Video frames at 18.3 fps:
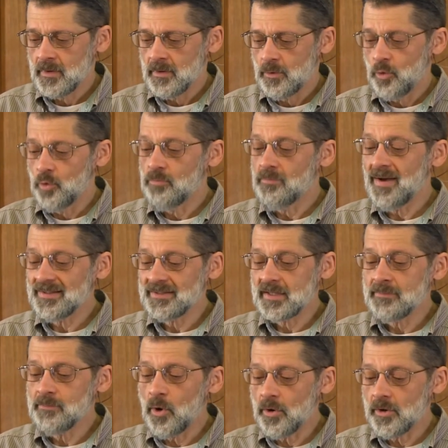Un
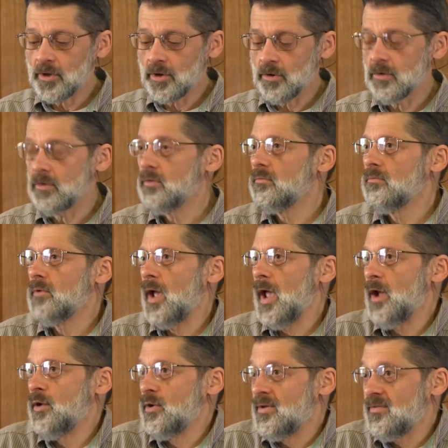matrimonio
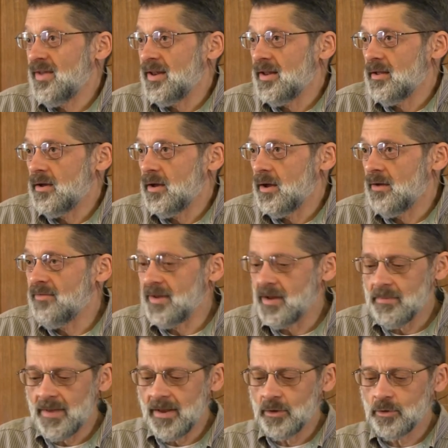è un
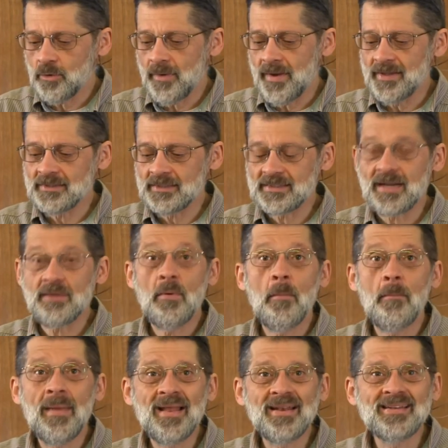avvenimento
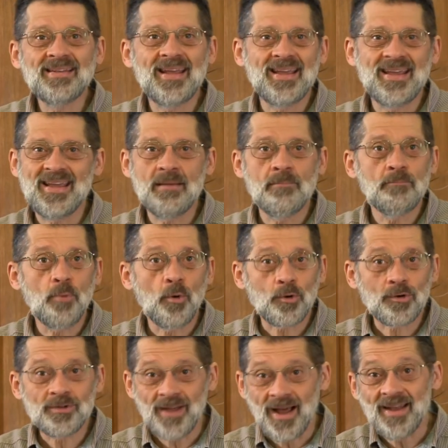estremamente
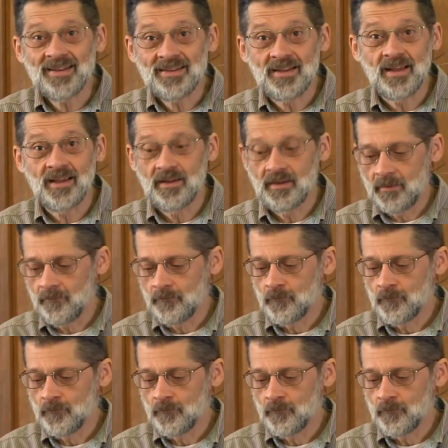importante